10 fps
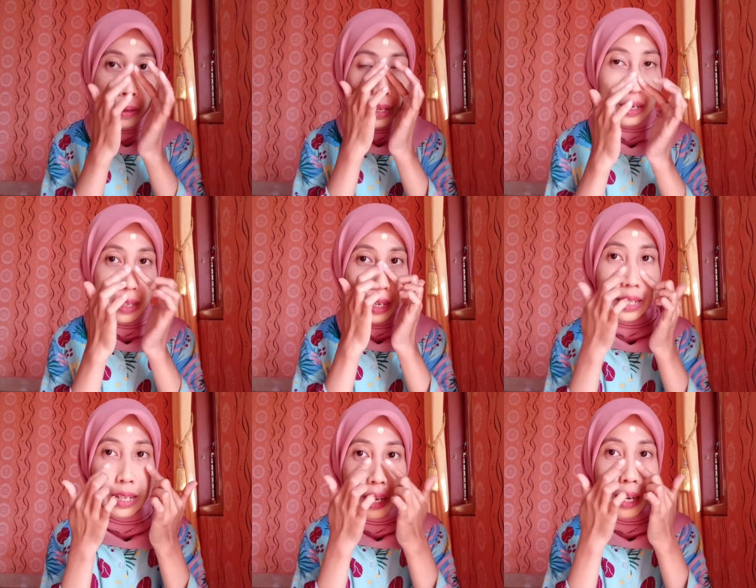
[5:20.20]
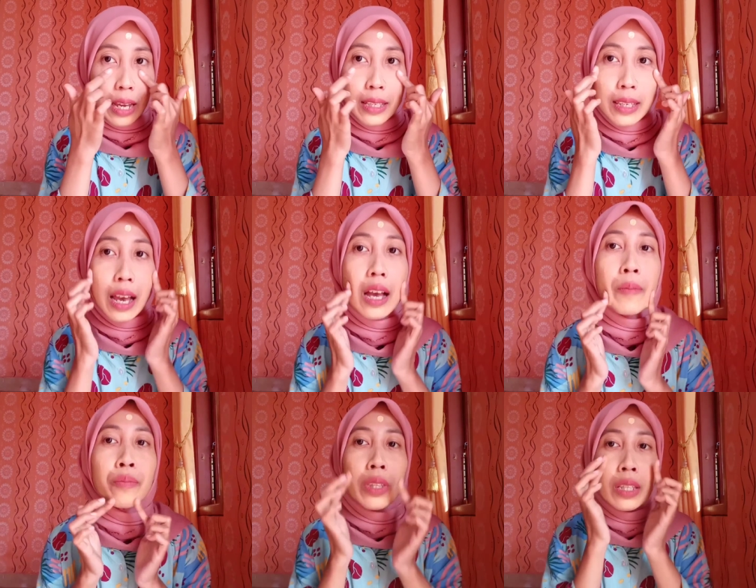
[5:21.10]
Yang ringan-ringan aja
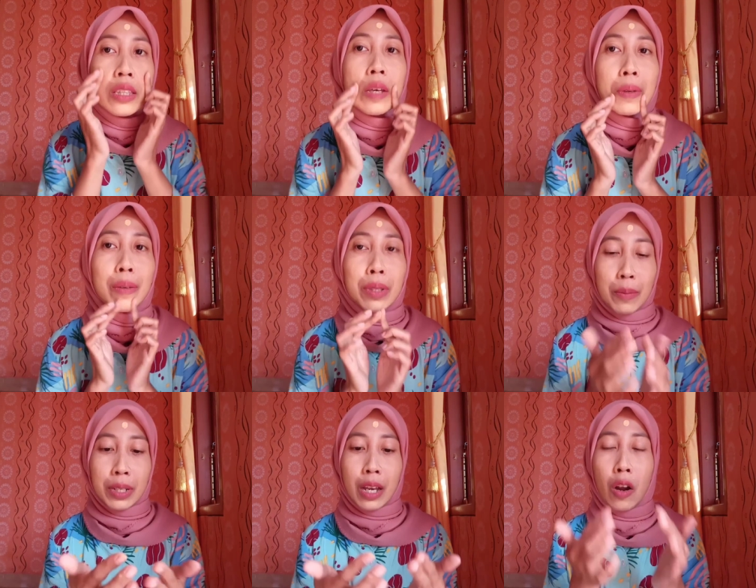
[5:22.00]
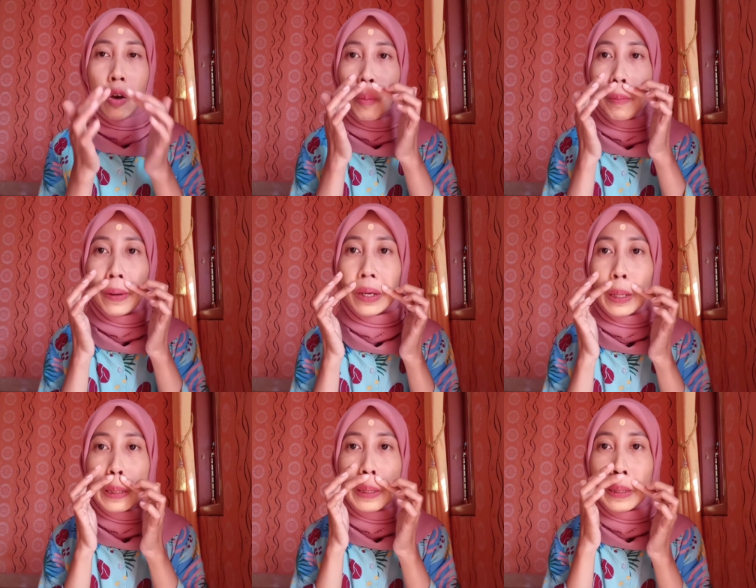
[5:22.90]
tapi teman-teman kalau
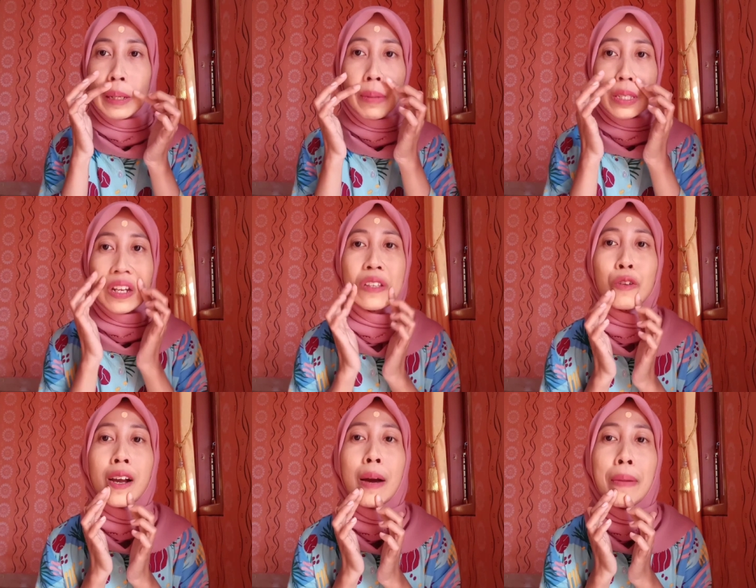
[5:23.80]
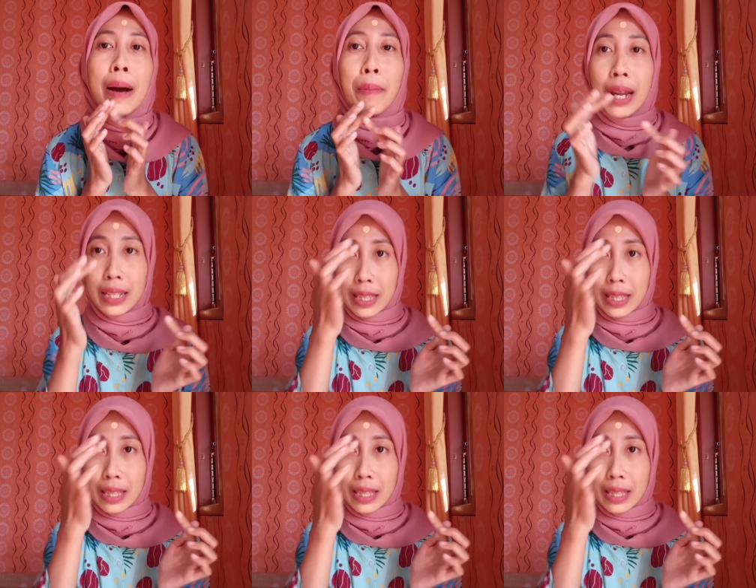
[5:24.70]
pengen dimaskerin juga nggak apa-apa